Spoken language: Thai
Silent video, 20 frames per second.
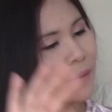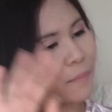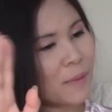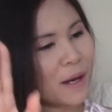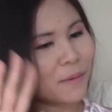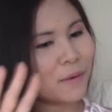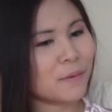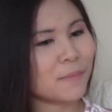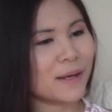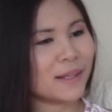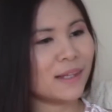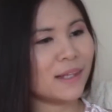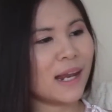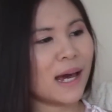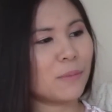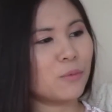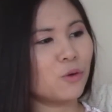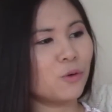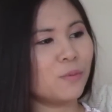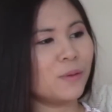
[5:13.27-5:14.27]
ไม่ไม่ไม่ติ
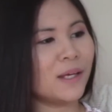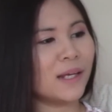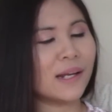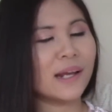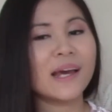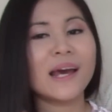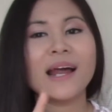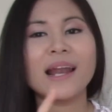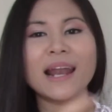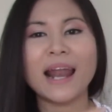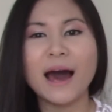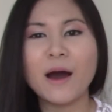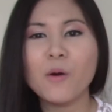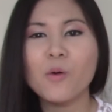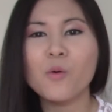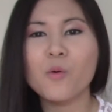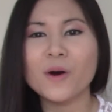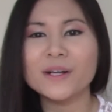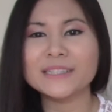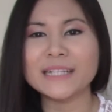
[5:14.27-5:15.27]
นาพูดผิดเรา
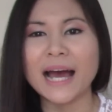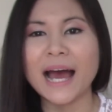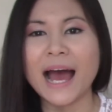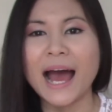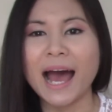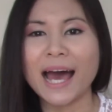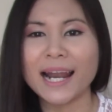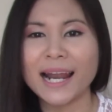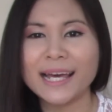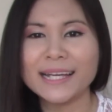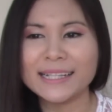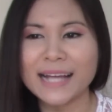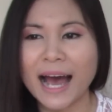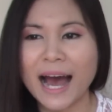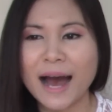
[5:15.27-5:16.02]
ควรจะหาอะไร